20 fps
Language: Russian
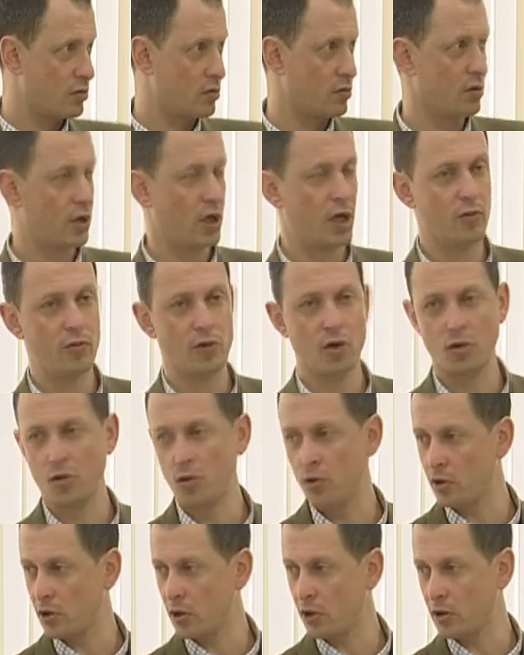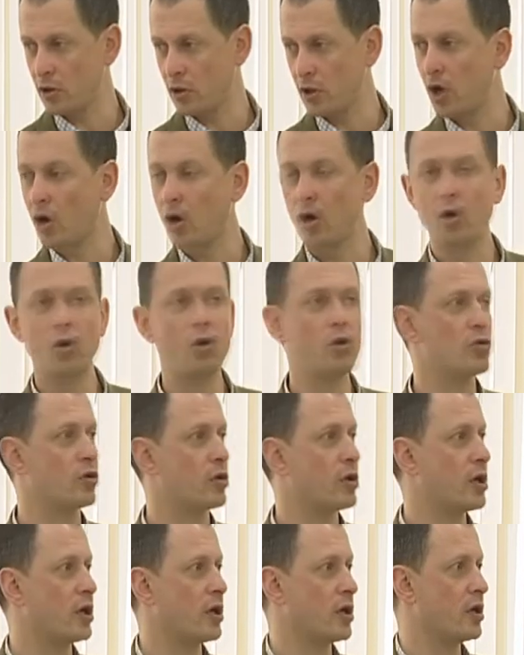я имею какую-то Кока-Колу,
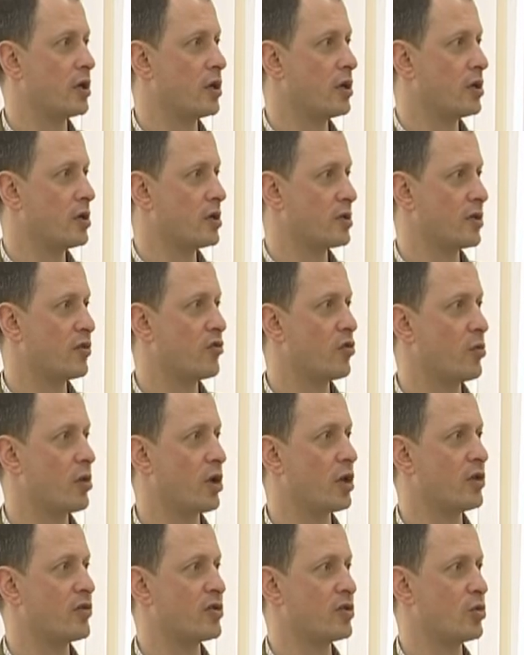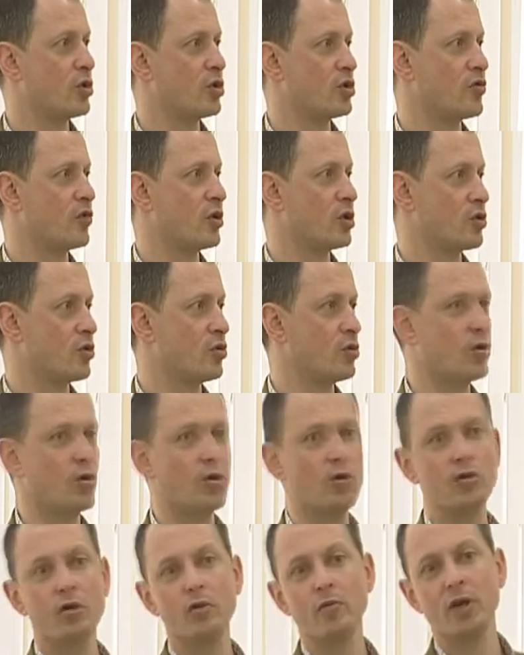да, и если вы у меня не возьмете жвачку
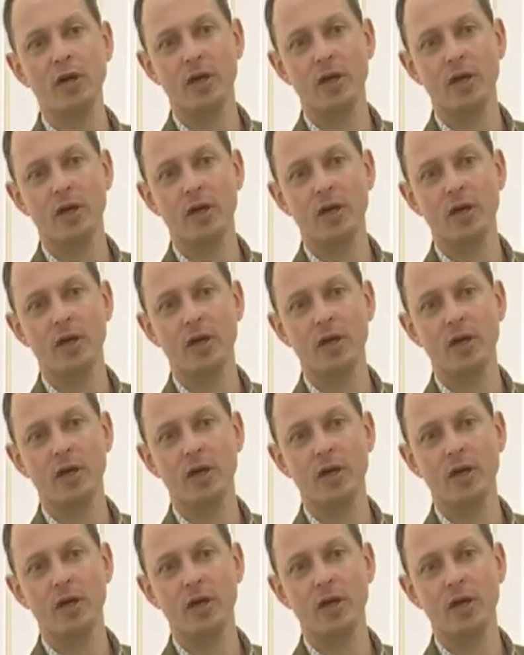Дирол там,